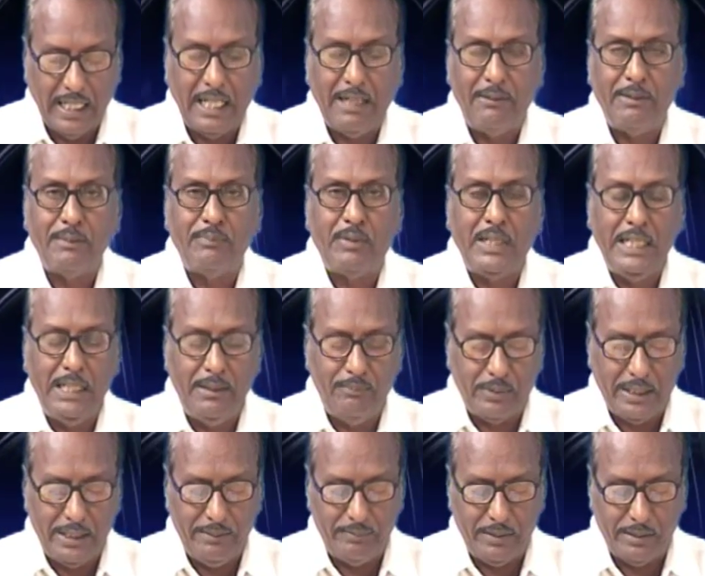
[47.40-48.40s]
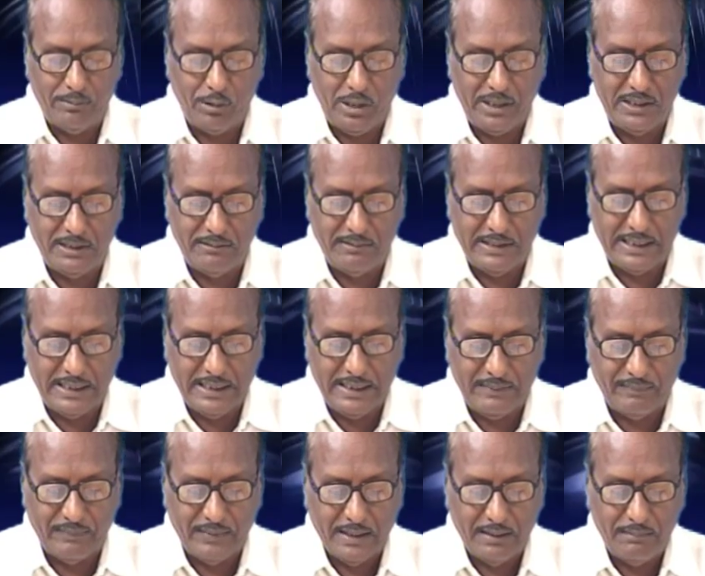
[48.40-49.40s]
அவர் பள்ளி படிப்பை முடித்துவிட்டு
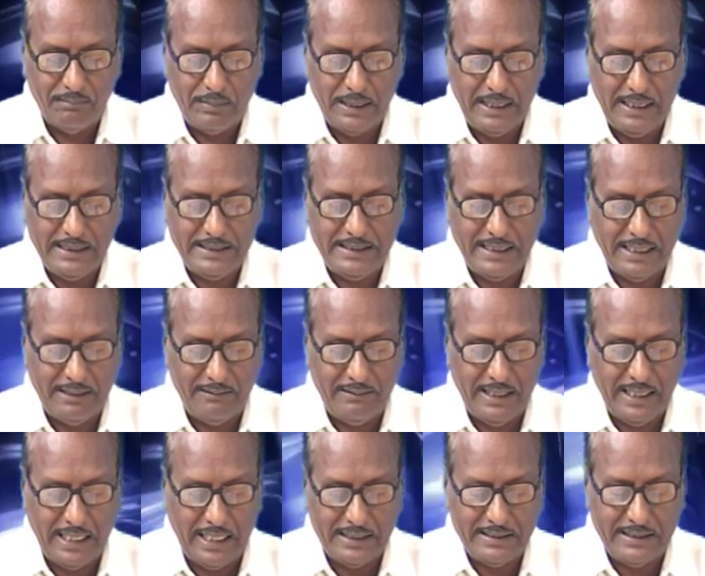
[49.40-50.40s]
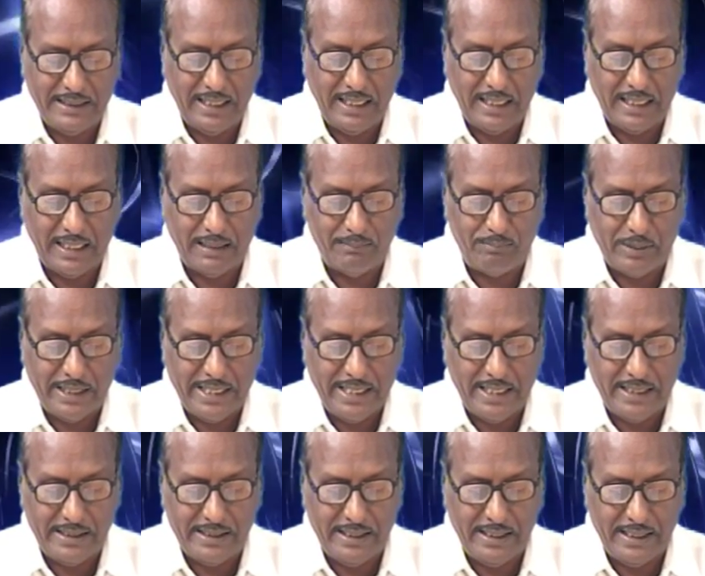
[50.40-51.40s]
மலேசியாவிலே ஆசிரியராக
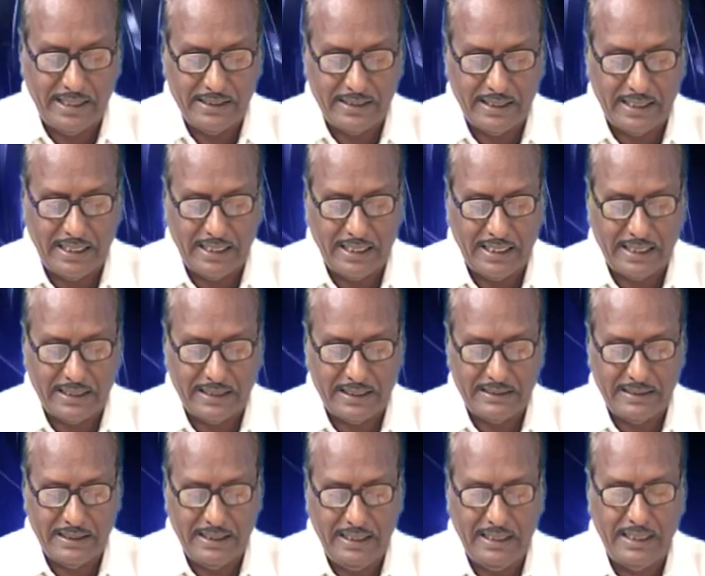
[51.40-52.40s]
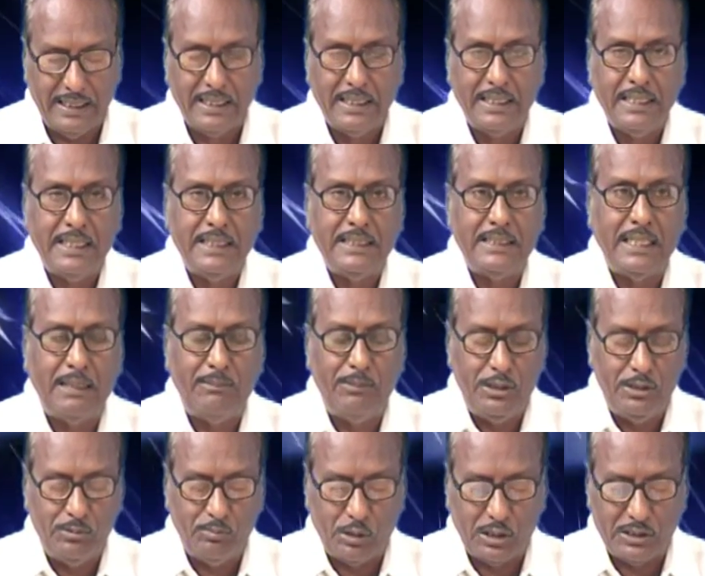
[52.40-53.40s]
பணியாற்றிய அந்த காலகட்டத்திலே
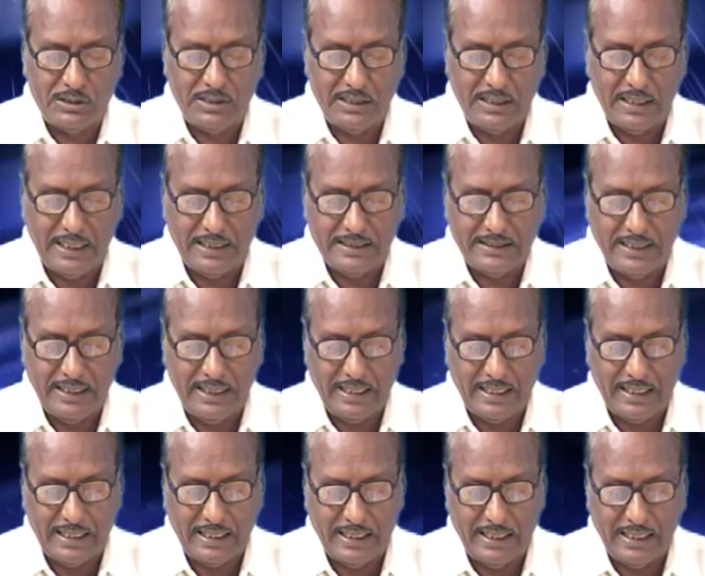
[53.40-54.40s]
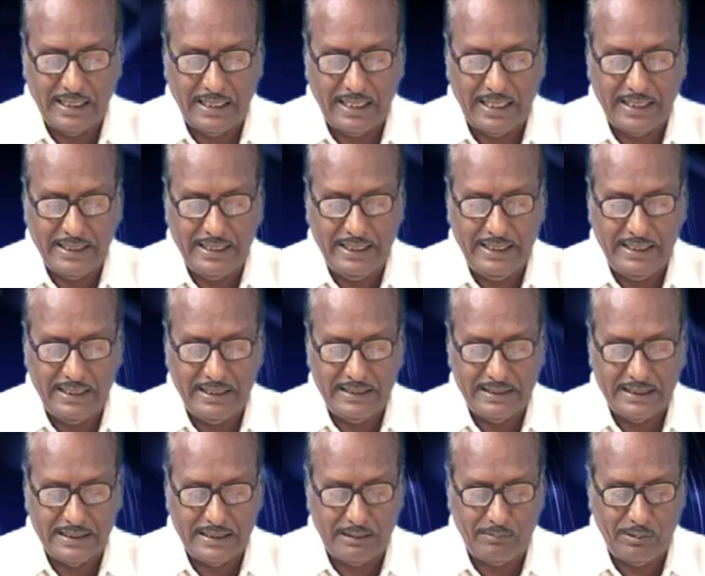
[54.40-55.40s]
தமிழ் முரசு ஆசிரியராக அங்கே
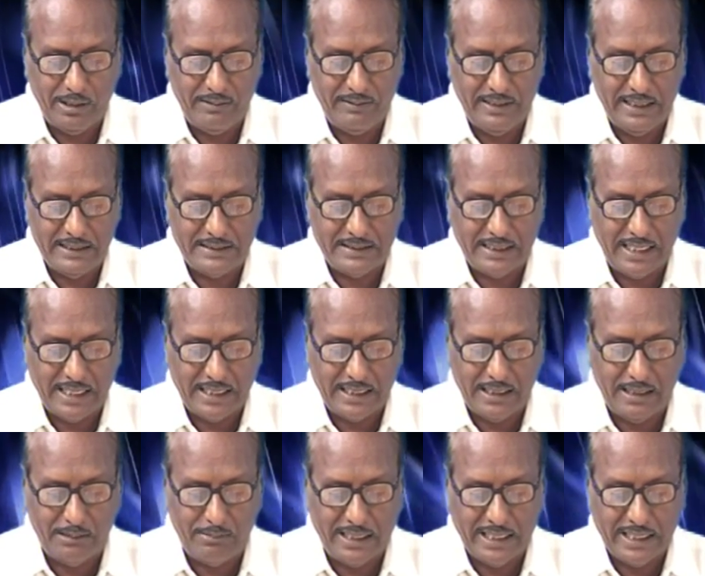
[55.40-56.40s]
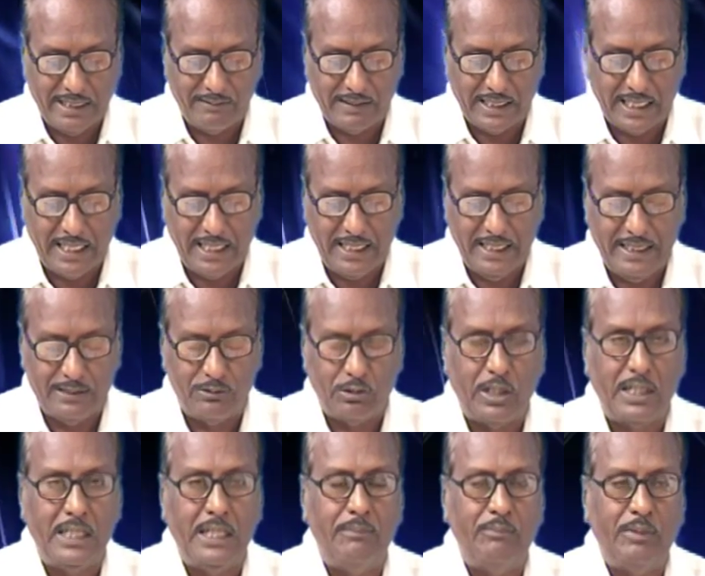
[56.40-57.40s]
இருந்த தமிழவேள் சாரங்கபாணி அவர்களாலே
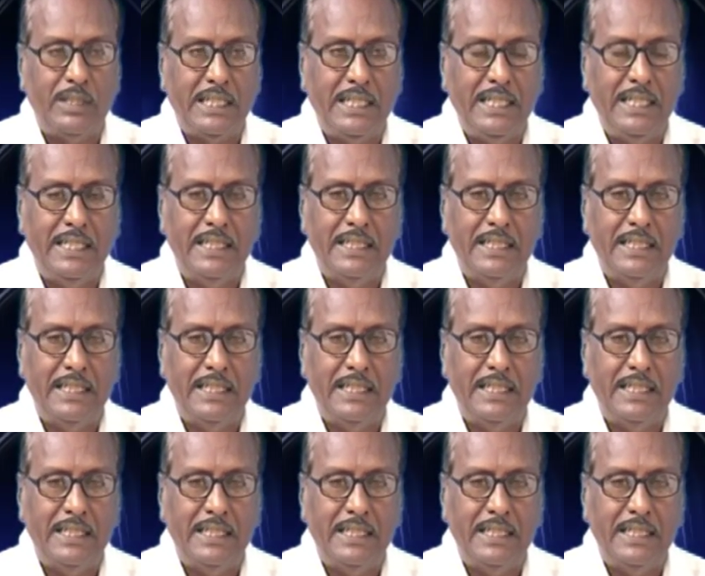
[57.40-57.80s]
தொடங்கப்பட்ட